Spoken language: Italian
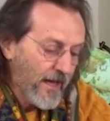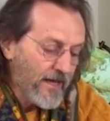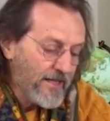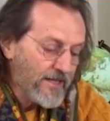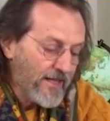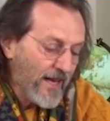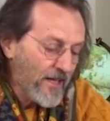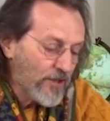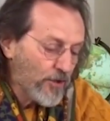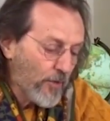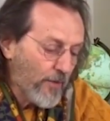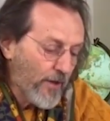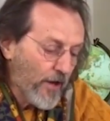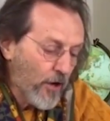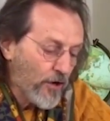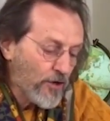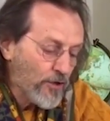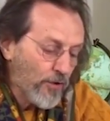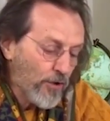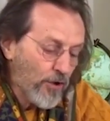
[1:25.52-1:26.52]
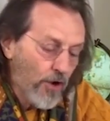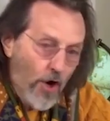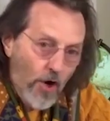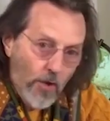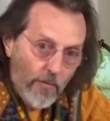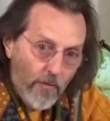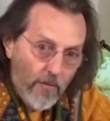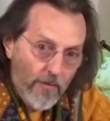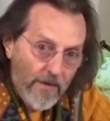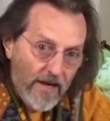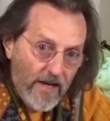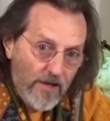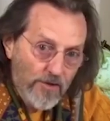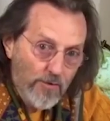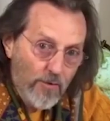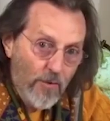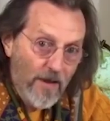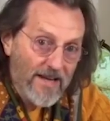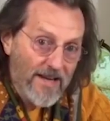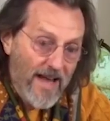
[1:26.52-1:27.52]
Entrando però in un corpo per la
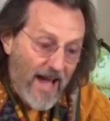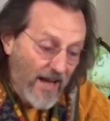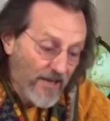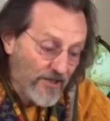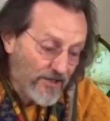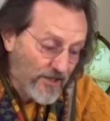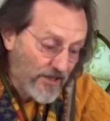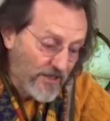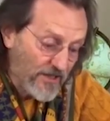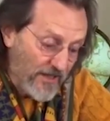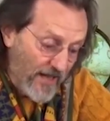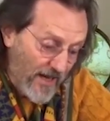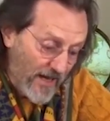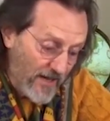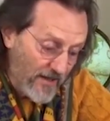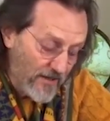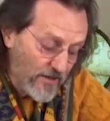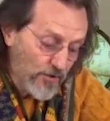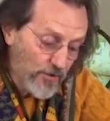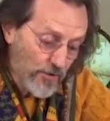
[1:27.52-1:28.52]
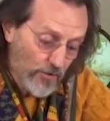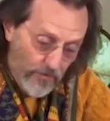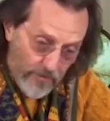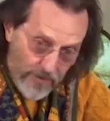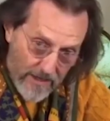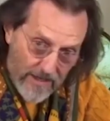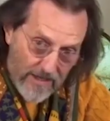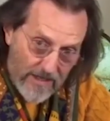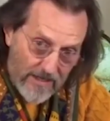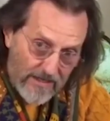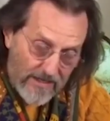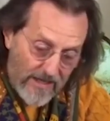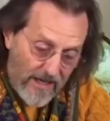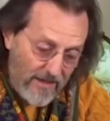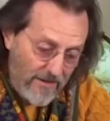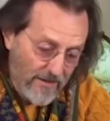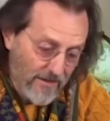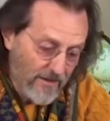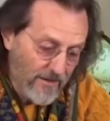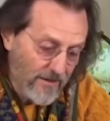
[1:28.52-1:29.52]
sua nascita sul
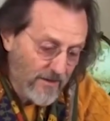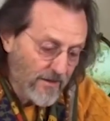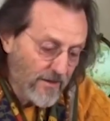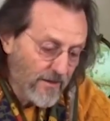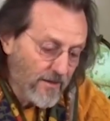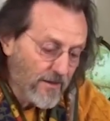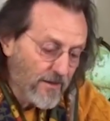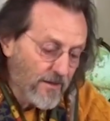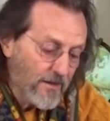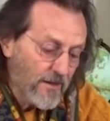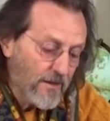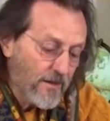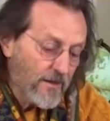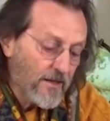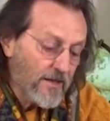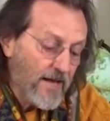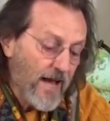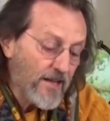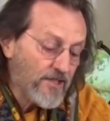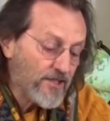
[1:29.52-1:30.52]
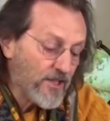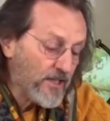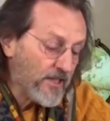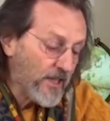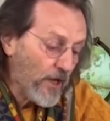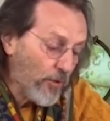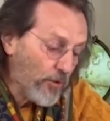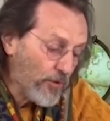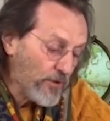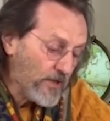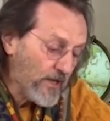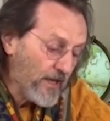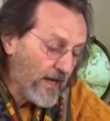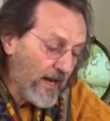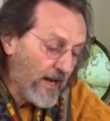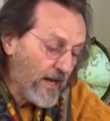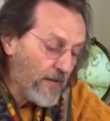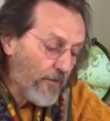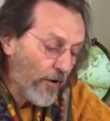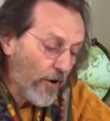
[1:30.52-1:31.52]
pianeta, nascita
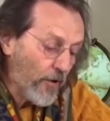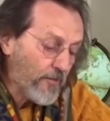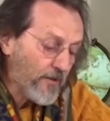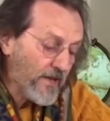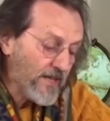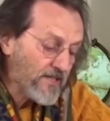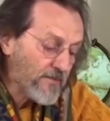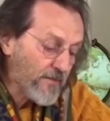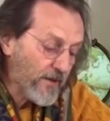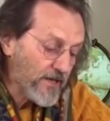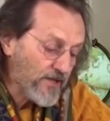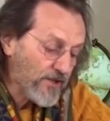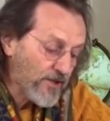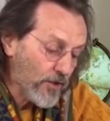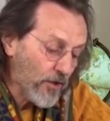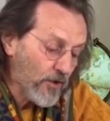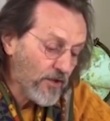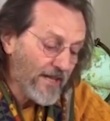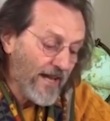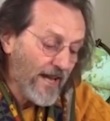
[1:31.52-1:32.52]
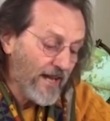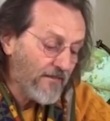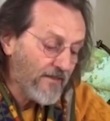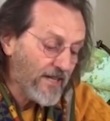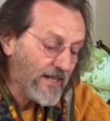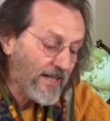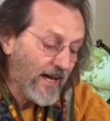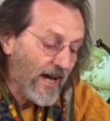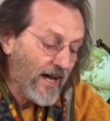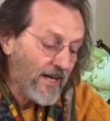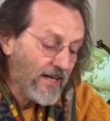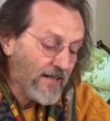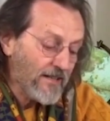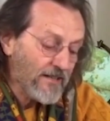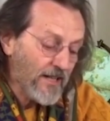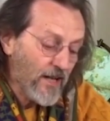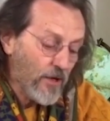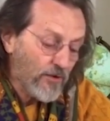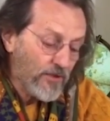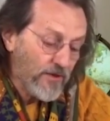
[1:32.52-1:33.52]
utile alle proprie espressioni, alla vita
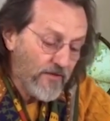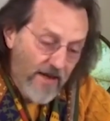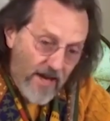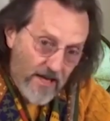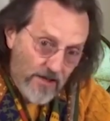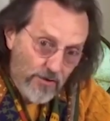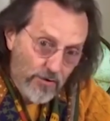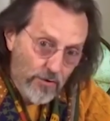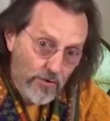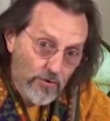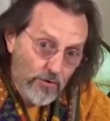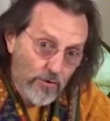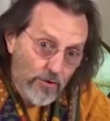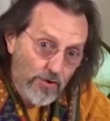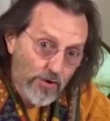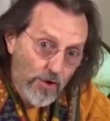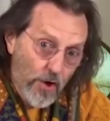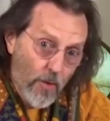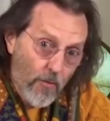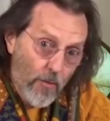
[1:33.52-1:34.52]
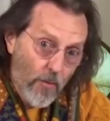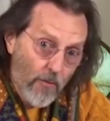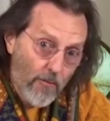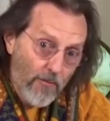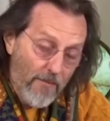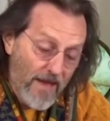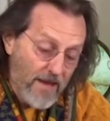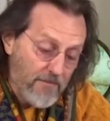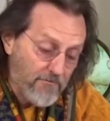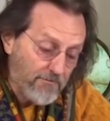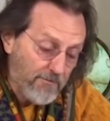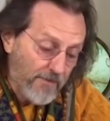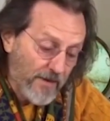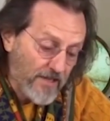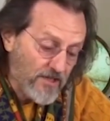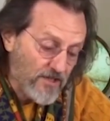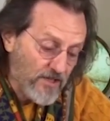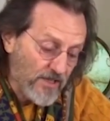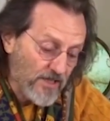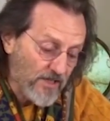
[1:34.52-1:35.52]
nell'universo con uno scopo ben
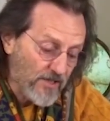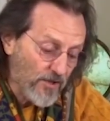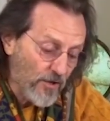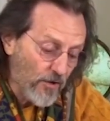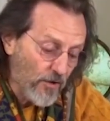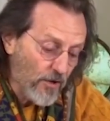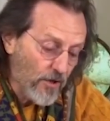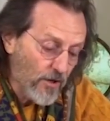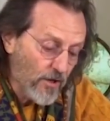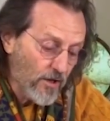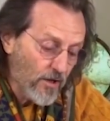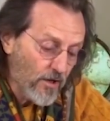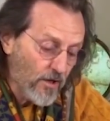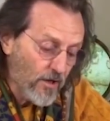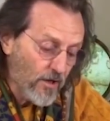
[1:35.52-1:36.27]
preciso,